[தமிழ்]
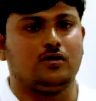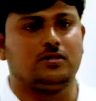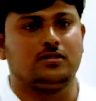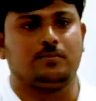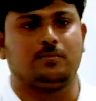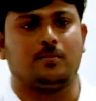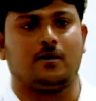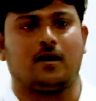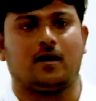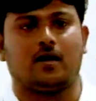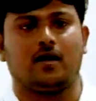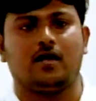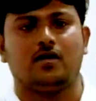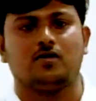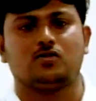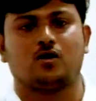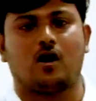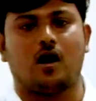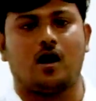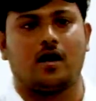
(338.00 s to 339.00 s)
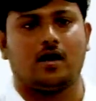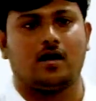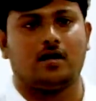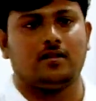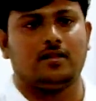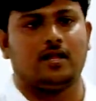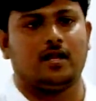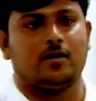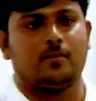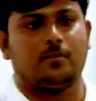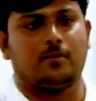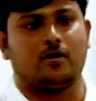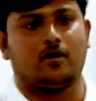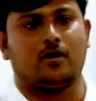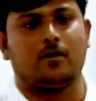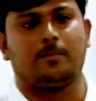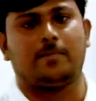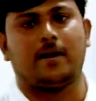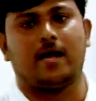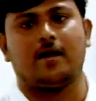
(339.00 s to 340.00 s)
ஒளிஞ்சுப்பாங்க ஸோ அங்கேருந்து என்ன
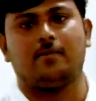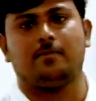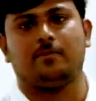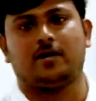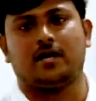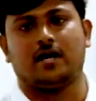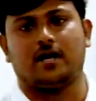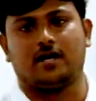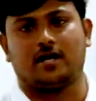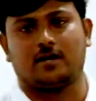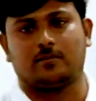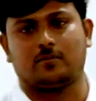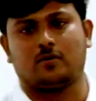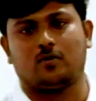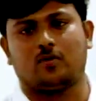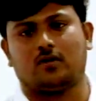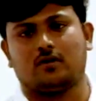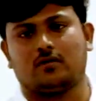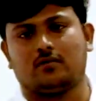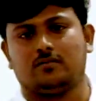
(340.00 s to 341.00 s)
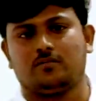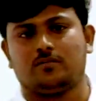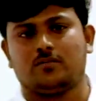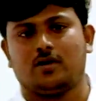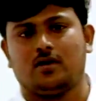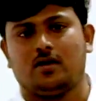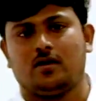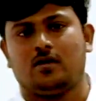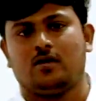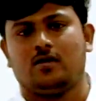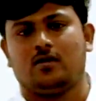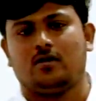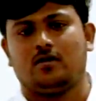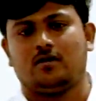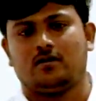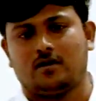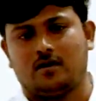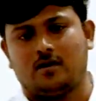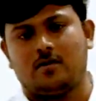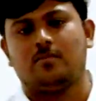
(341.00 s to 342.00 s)
பண்ணுவாங்கன்னா பிளான் பண்ணி அட்டாக் பண்ணுவாங்க
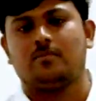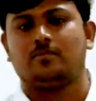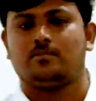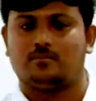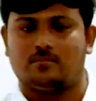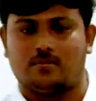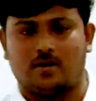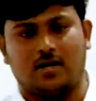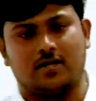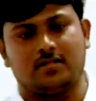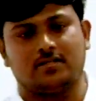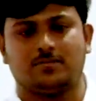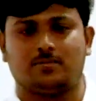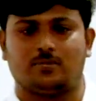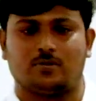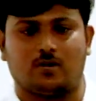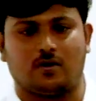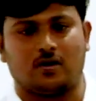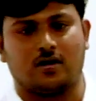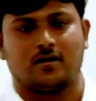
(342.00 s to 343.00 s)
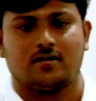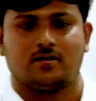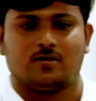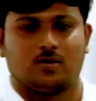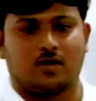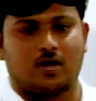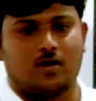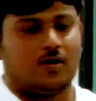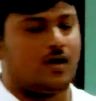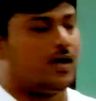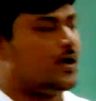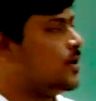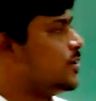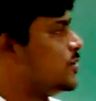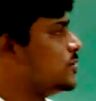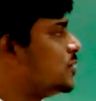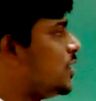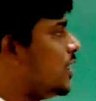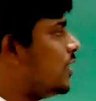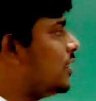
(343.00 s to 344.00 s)
மறைஞ்சு பண்ணுவாங்க ஓகேவா
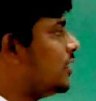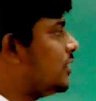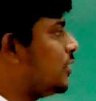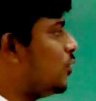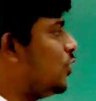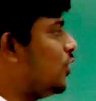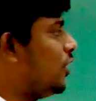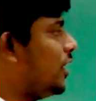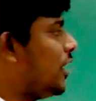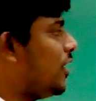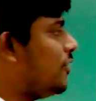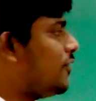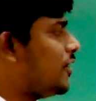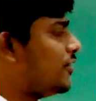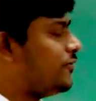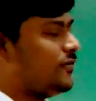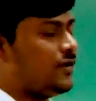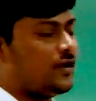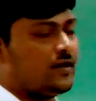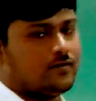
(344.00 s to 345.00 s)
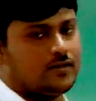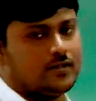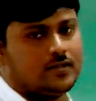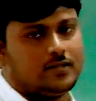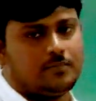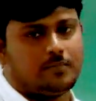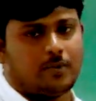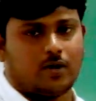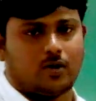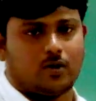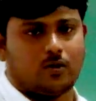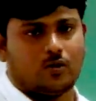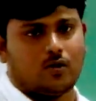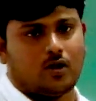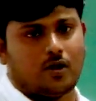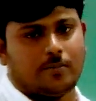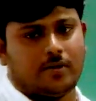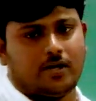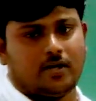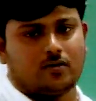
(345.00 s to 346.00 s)
ஸோ அது இந்த கொரிலா வார்ஃபேரை வந்து
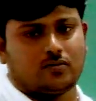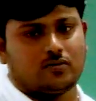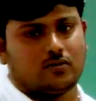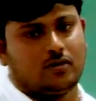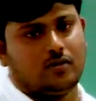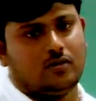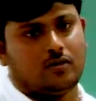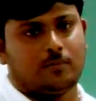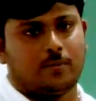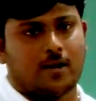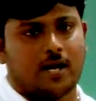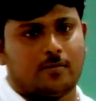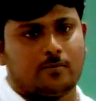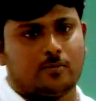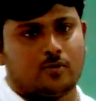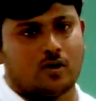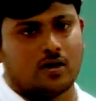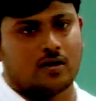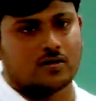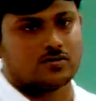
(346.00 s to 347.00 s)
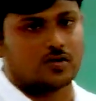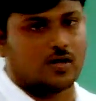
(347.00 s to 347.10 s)
பண்ணணும் அப்படின்னு சொல்லி ஒரு பிளான் பண்ணுவாங்க